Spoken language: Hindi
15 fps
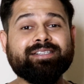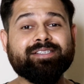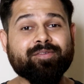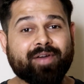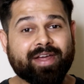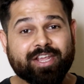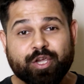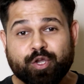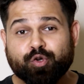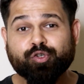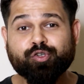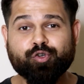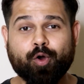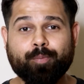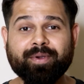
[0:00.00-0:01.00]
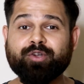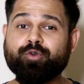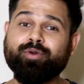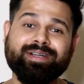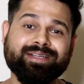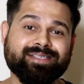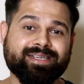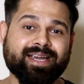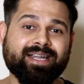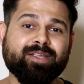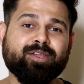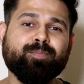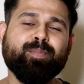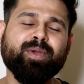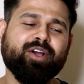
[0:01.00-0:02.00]
इट्स ए वेरी ह्यूज टॉपिक टू
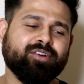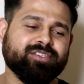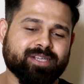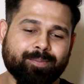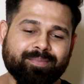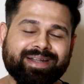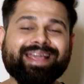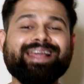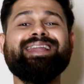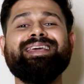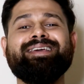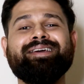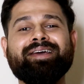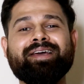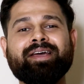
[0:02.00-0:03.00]
अंडरस्टैंड बिकॉज हम डेली